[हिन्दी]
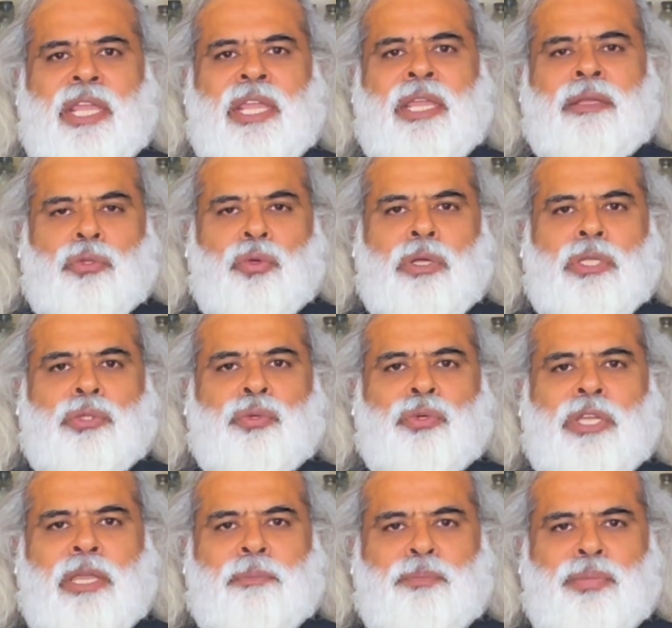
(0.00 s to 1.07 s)
हैं तो
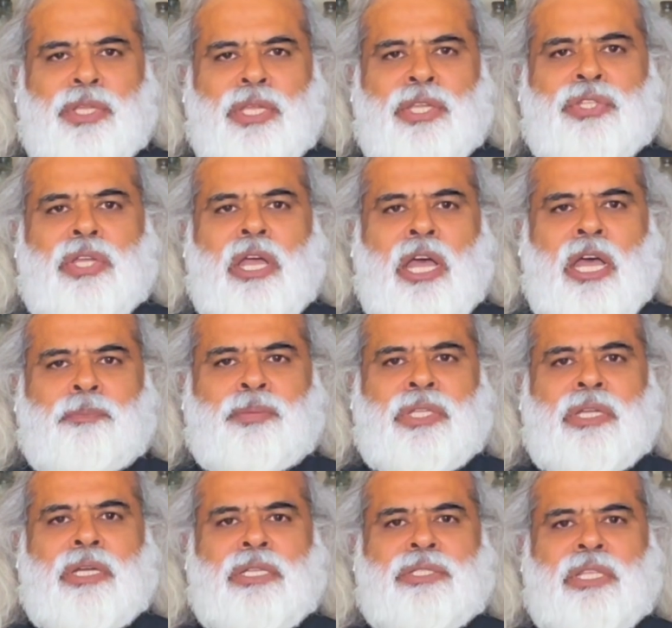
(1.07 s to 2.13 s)
कद्दू के बीज
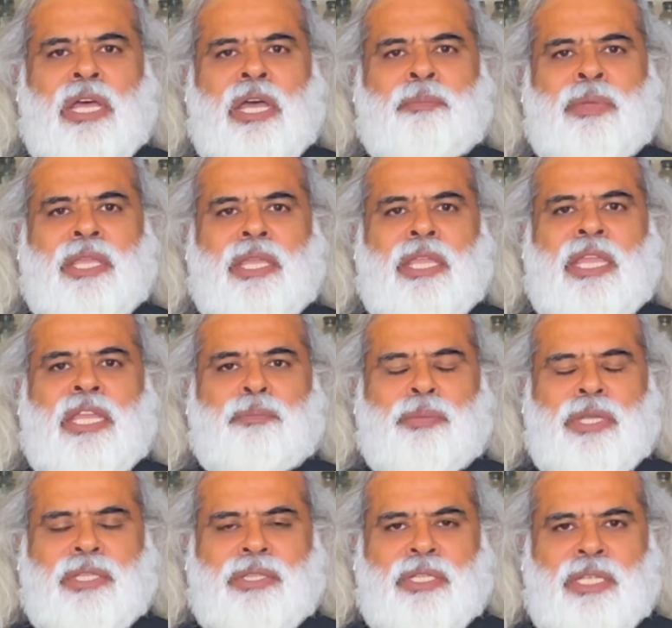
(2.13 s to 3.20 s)
आपकी गजा में एक
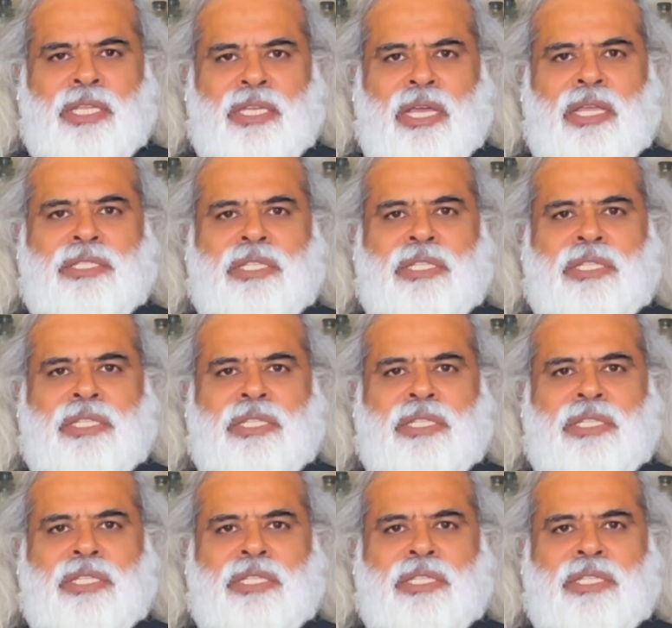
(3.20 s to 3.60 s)
बेहतरीन